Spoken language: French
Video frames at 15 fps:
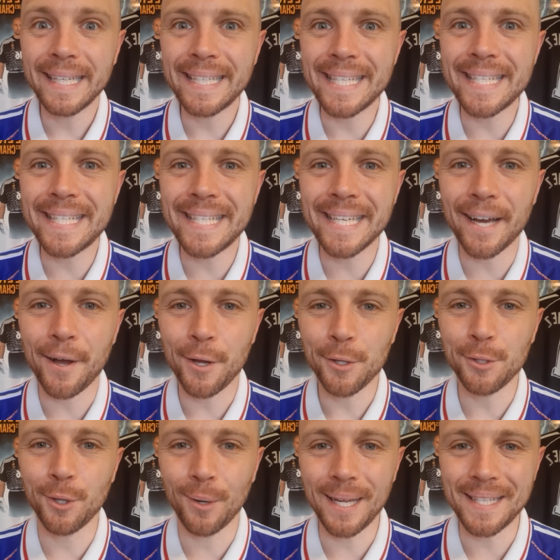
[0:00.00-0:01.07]
qui tirent
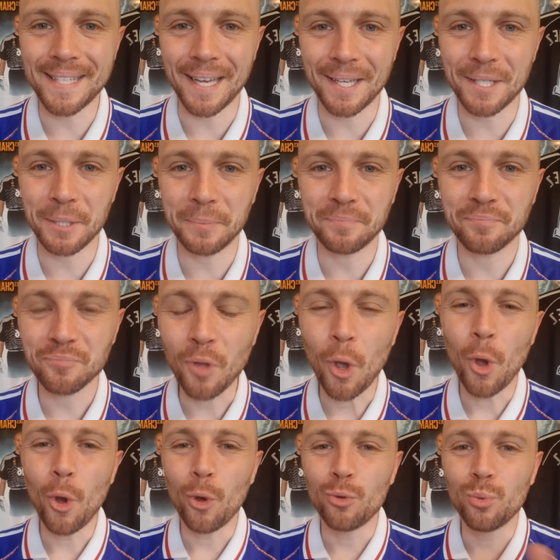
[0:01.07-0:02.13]
dans les 5.
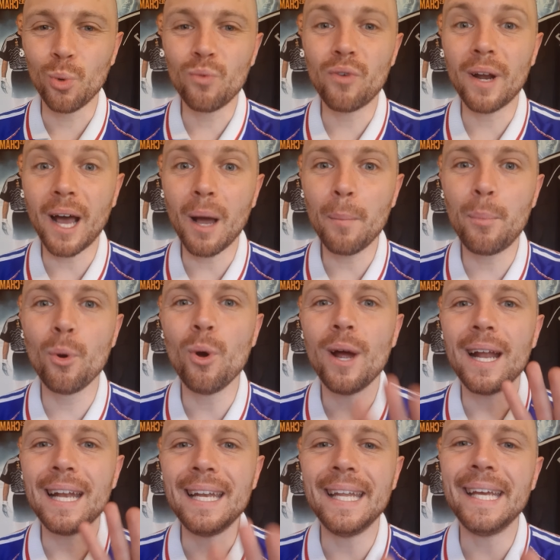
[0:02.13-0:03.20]
Donc voilà un peu
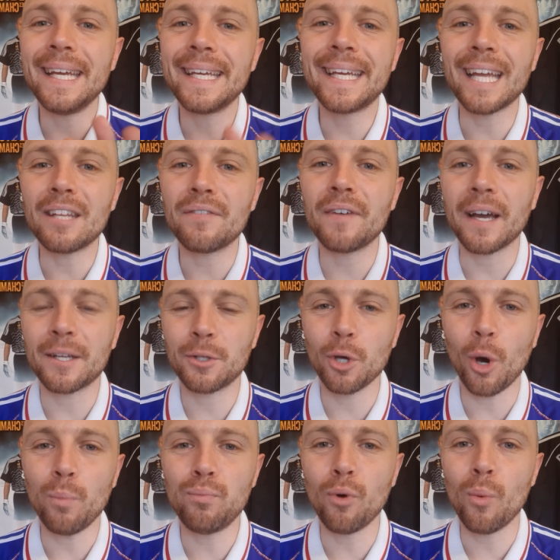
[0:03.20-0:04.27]
les quatre
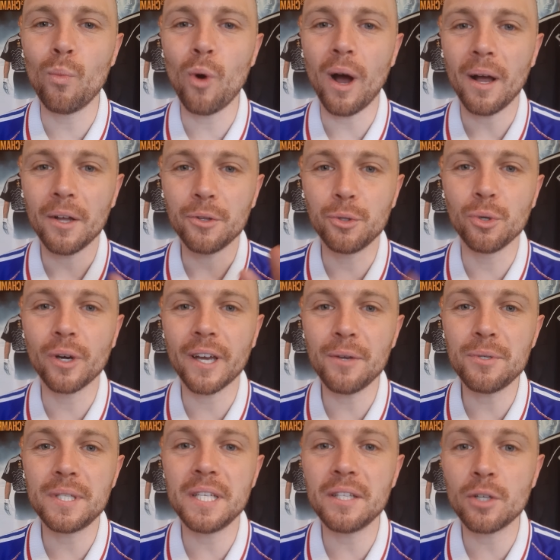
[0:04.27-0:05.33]
facteurs pour moi de
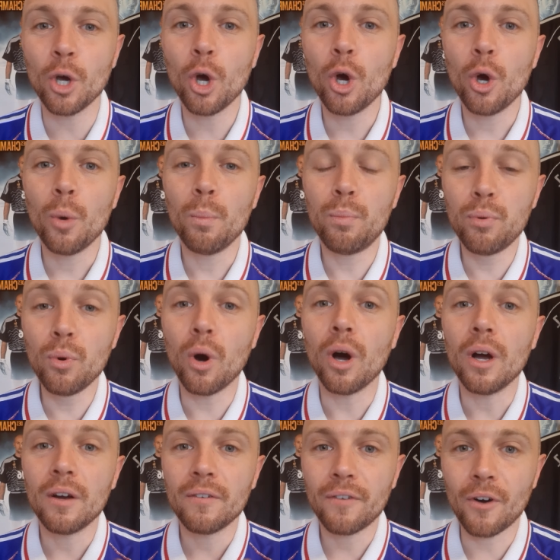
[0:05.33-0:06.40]
réussite pour
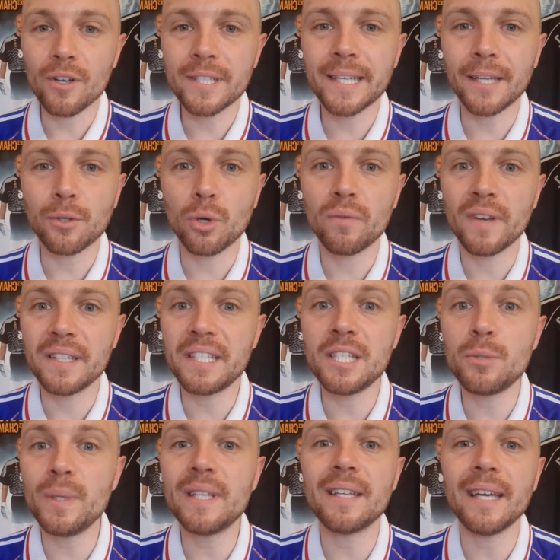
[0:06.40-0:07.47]
France
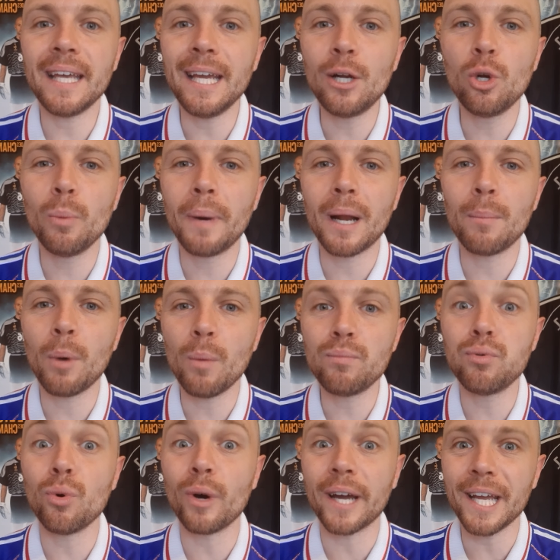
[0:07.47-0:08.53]
98 et globalement
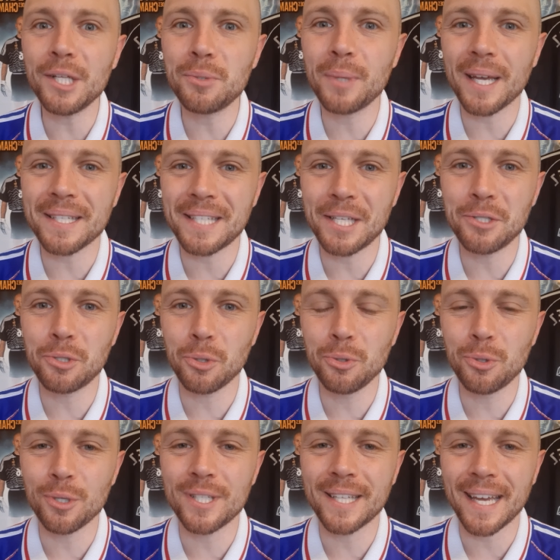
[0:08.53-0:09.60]
pour réduire cette zone
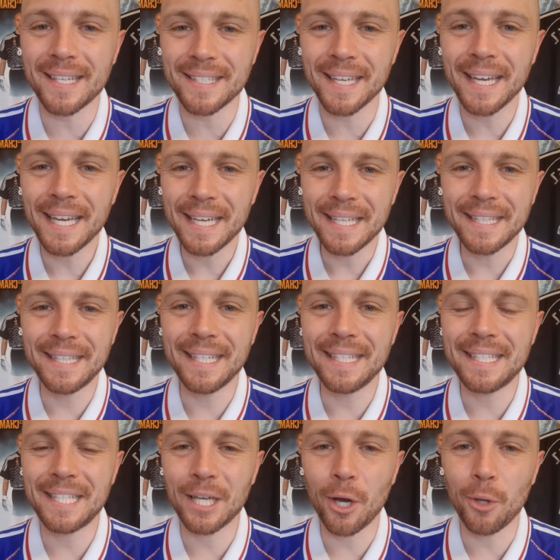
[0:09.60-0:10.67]
de stress des
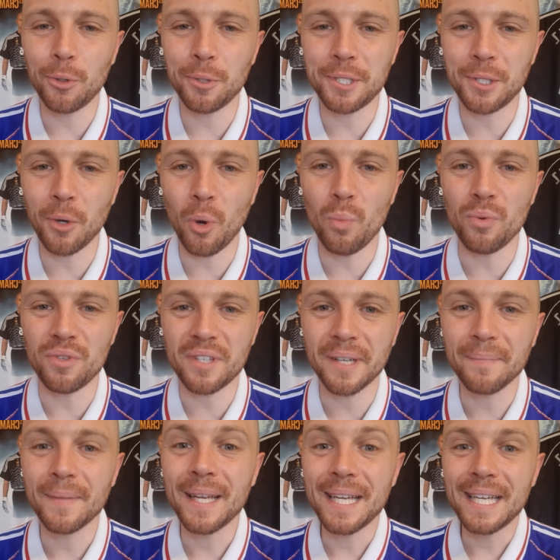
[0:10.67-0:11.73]
tireurs de tir au but.
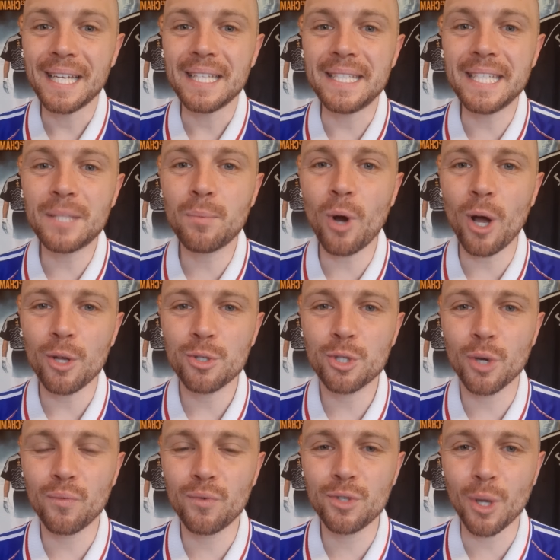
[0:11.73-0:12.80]
Dites-moi ce
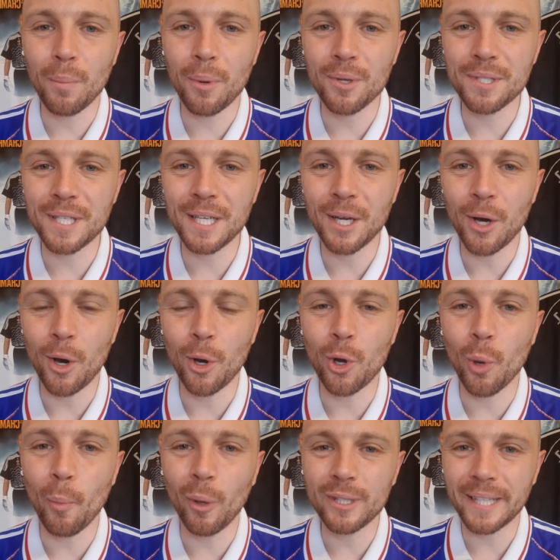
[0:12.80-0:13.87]
que vous en pensez en
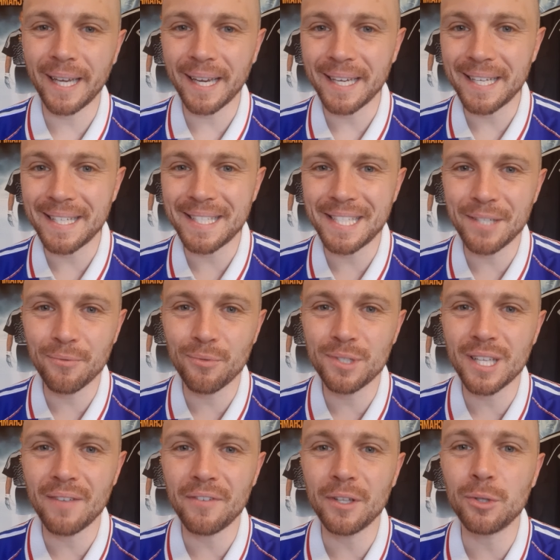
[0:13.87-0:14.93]
commentaire et si vous
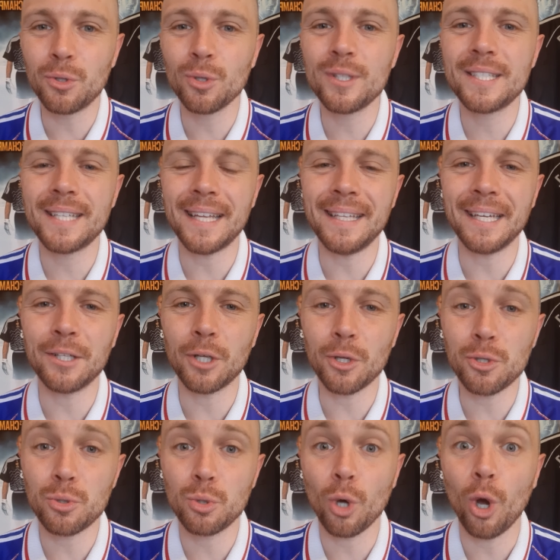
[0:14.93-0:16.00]
avez d'autres anecdotes
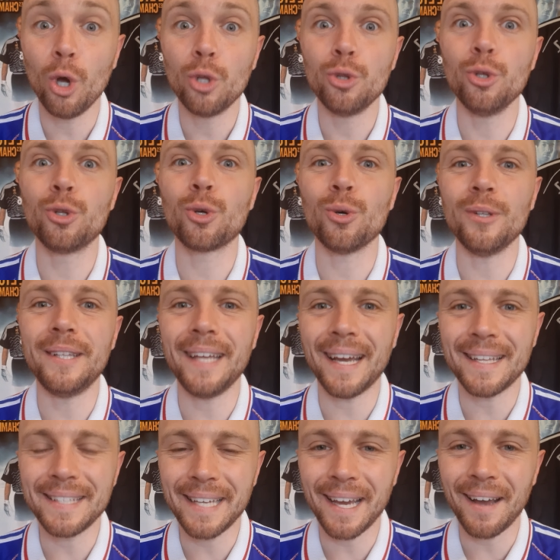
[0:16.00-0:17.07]
sur notre
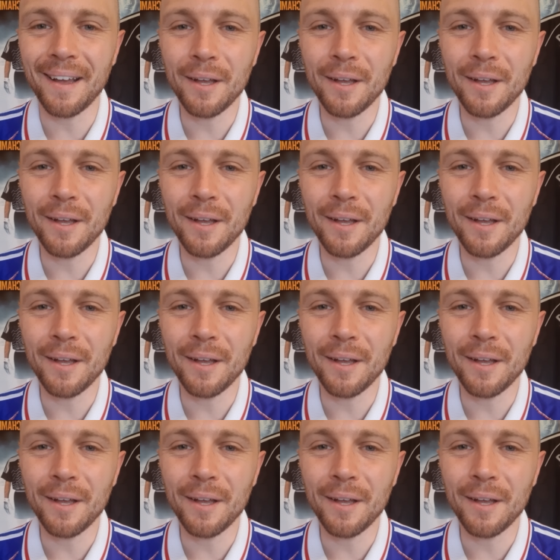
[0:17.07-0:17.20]
dernière